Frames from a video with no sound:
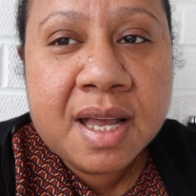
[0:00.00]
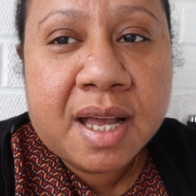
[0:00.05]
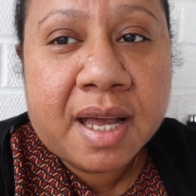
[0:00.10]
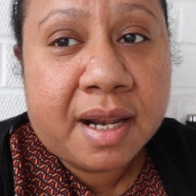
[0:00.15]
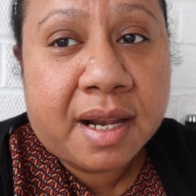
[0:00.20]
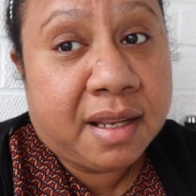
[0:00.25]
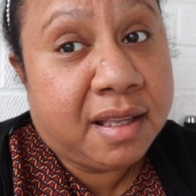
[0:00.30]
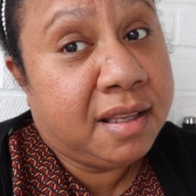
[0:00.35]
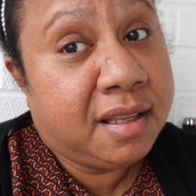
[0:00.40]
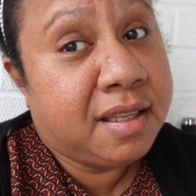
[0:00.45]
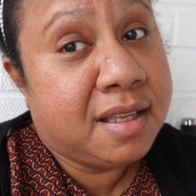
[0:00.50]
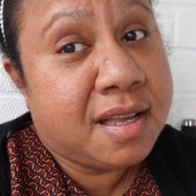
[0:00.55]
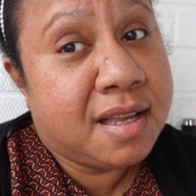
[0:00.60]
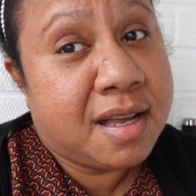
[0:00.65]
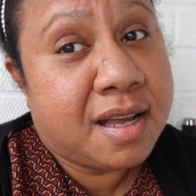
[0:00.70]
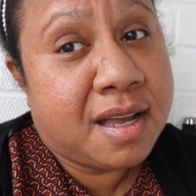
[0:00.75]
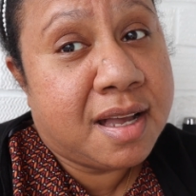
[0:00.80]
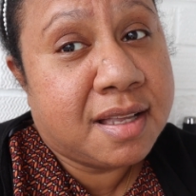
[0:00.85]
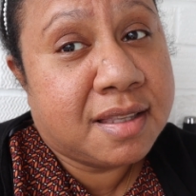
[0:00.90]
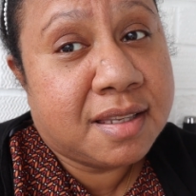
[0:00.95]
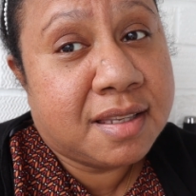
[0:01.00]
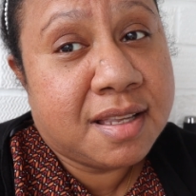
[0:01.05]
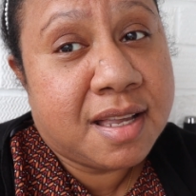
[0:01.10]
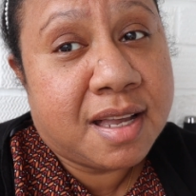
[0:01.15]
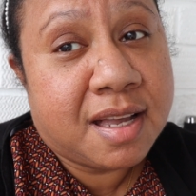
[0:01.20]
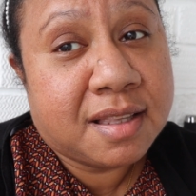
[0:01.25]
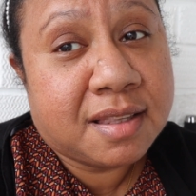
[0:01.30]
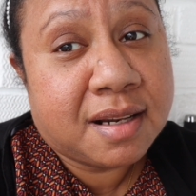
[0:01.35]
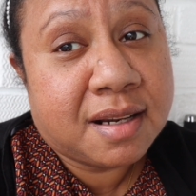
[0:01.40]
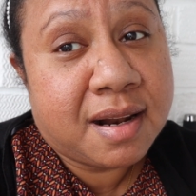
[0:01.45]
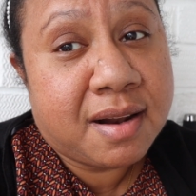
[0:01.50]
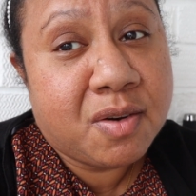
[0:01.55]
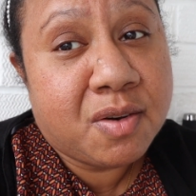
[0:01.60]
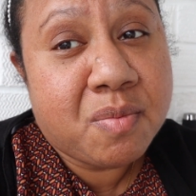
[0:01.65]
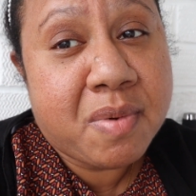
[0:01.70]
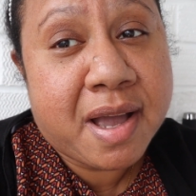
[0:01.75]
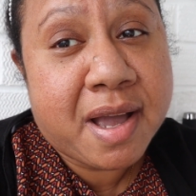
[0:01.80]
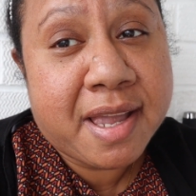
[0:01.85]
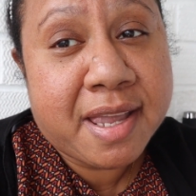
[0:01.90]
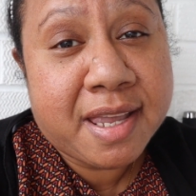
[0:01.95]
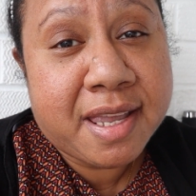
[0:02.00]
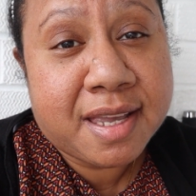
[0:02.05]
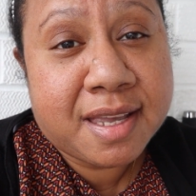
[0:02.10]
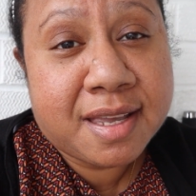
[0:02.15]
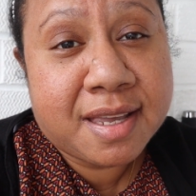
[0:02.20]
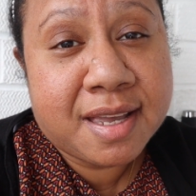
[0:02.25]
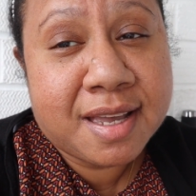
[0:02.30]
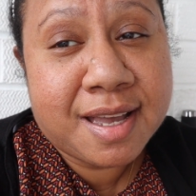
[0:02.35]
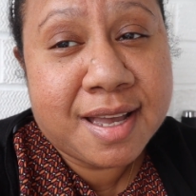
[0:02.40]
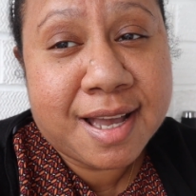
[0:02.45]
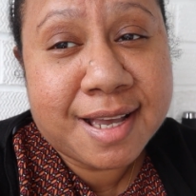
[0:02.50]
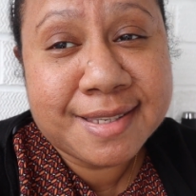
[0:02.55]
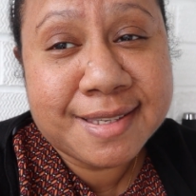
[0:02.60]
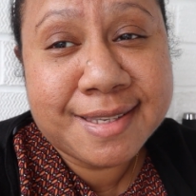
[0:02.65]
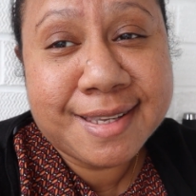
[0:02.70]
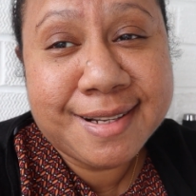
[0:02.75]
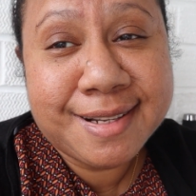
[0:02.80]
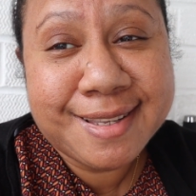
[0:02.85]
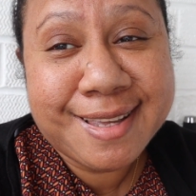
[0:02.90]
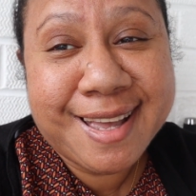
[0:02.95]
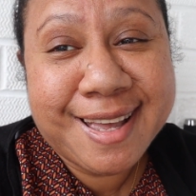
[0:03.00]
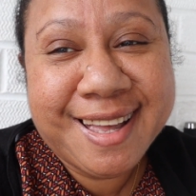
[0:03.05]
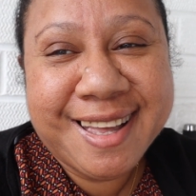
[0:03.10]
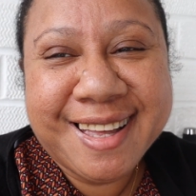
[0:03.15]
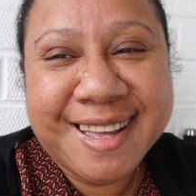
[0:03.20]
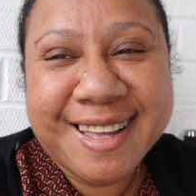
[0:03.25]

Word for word: hari ini tidak tidak terlalu baik hasilnya